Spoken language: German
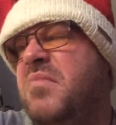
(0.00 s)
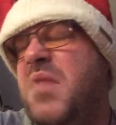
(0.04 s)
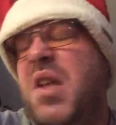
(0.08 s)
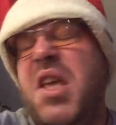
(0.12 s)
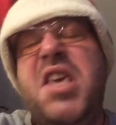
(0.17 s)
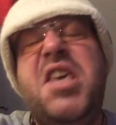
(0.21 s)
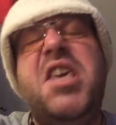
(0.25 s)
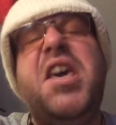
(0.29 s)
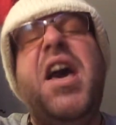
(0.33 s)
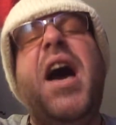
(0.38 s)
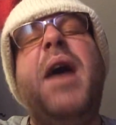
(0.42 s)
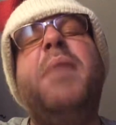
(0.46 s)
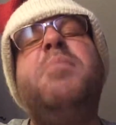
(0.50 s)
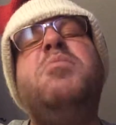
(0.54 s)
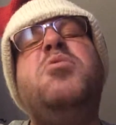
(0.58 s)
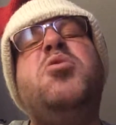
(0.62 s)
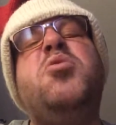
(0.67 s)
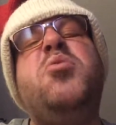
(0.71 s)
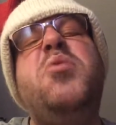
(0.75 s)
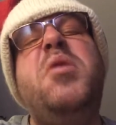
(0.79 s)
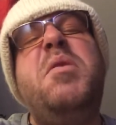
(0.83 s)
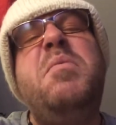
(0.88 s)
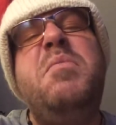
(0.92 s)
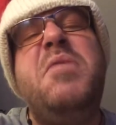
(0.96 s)
Ich hab
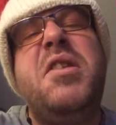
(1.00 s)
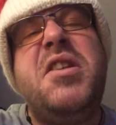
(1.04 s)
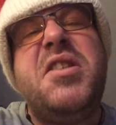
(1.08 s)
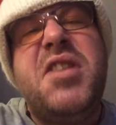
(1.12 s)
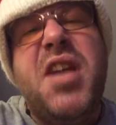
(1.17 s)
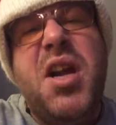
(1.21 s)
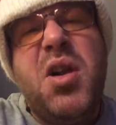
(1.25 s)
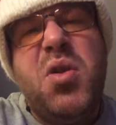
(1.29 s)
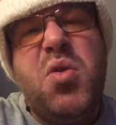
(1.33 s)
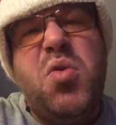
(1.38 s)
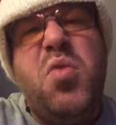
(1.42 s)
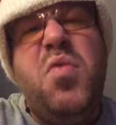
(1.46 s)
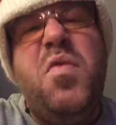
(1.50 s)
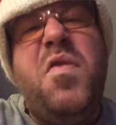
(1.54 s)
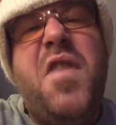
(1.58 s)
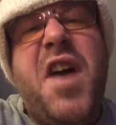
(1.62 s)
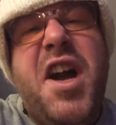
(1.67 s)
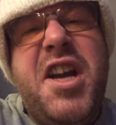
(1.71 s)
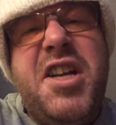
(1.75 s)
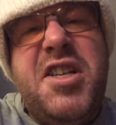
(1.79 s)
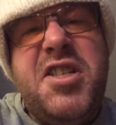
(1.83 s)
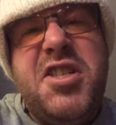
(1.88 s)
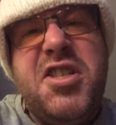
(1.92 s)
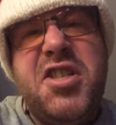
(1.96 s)
zu ihm gesagt, du
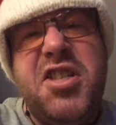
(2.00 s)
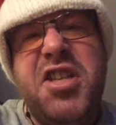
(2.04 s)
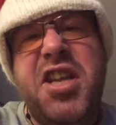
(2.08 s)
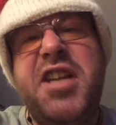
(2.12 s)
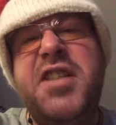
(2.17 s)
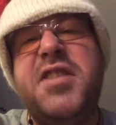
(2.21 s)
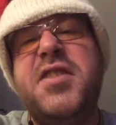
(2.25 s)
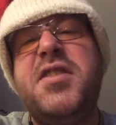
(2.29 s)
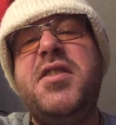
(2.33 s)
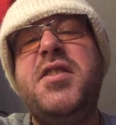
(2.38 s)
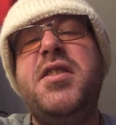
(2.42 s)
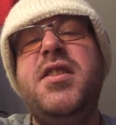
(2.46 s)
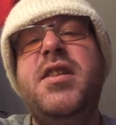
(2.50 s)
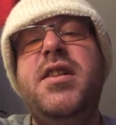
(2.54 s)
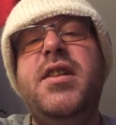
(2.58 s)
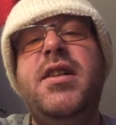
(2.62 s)
weißt nix.